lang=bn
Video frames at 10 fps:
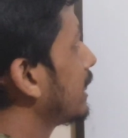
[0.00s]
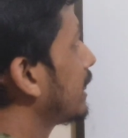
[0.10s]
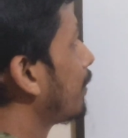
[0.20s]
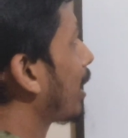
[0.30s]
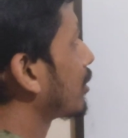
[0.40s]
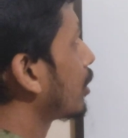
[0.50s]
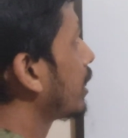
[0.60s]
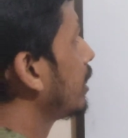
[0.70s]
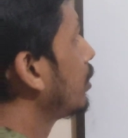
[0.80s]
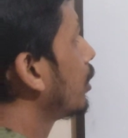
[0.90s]
এদিক দিয়ে পাস
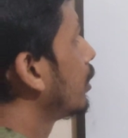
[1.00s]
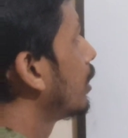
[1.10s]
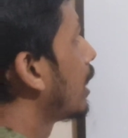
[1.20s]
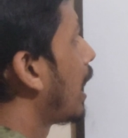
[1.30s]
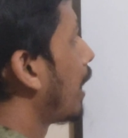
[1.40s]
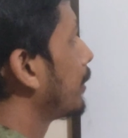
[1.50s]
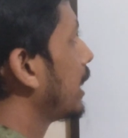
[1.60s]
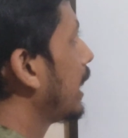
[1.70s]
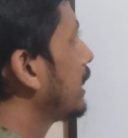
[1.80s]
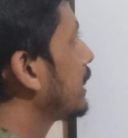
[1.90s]
করাইছি তো আমি
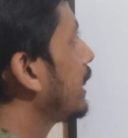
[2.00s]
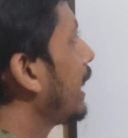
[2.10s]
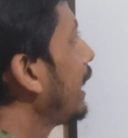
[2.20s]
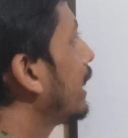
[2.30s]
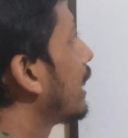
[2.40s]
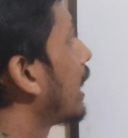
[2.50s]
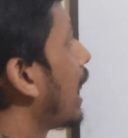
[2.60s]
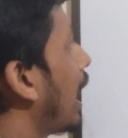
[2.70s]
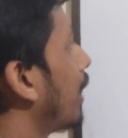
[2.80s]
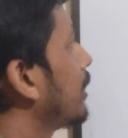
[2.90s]
এদিক দিয়ে
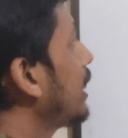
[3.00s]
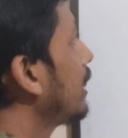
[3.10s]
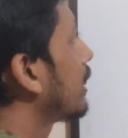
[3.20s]
আমি